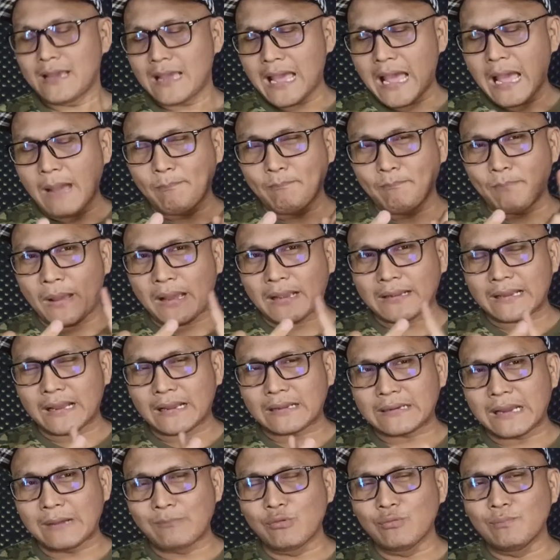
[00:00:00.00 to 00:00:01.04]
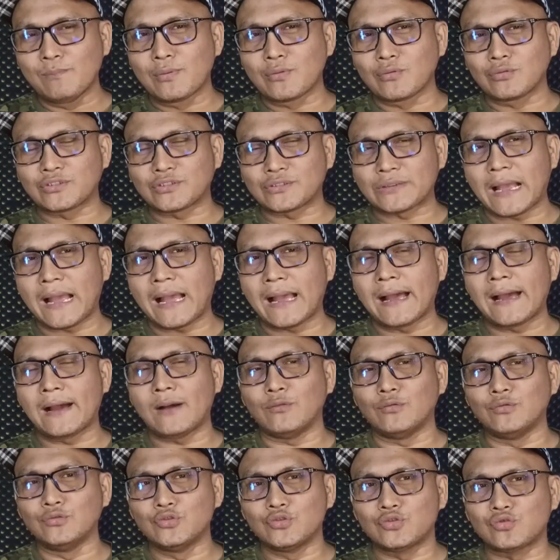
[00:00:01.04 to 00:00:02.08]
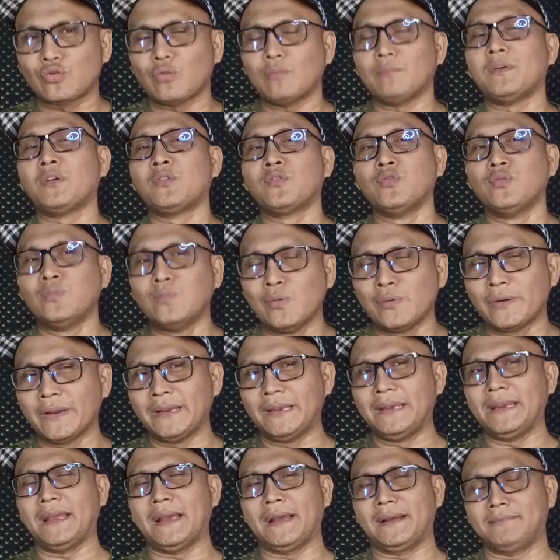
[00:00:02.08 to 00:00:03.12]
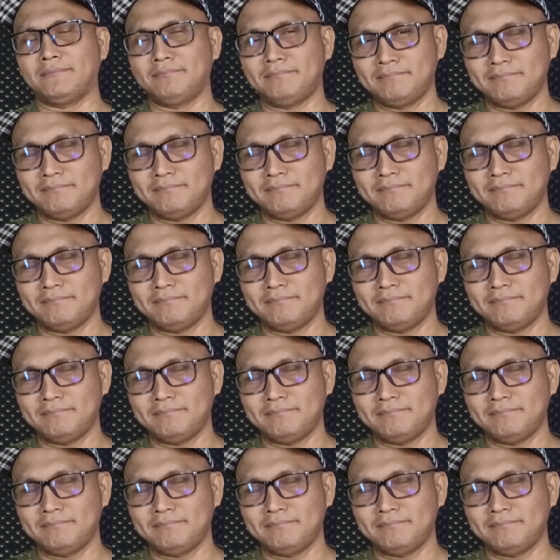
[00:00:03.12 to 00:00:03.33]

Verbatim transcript: Apakah kamu berusaha untuk menghubungi dia?